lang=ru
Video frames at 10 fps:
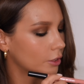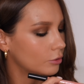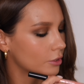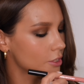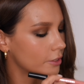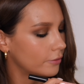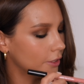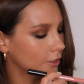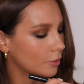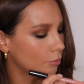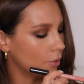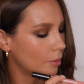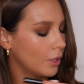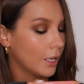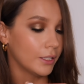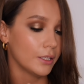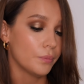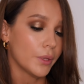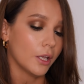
которые с эффектом помады,